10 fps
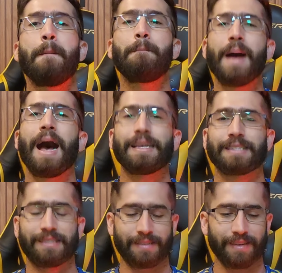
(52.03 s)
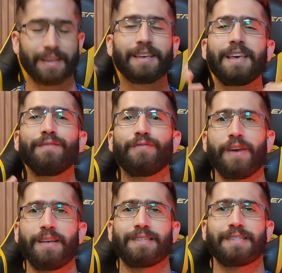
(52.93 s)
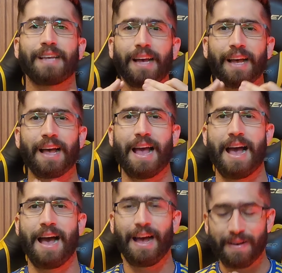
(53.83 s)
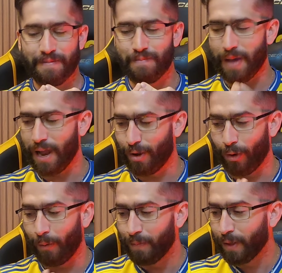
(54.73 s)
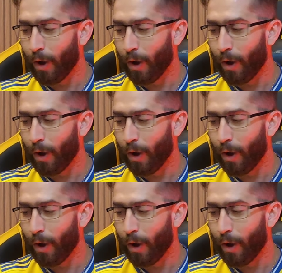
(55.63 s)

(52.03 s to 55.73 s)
Mas que vença a melhor.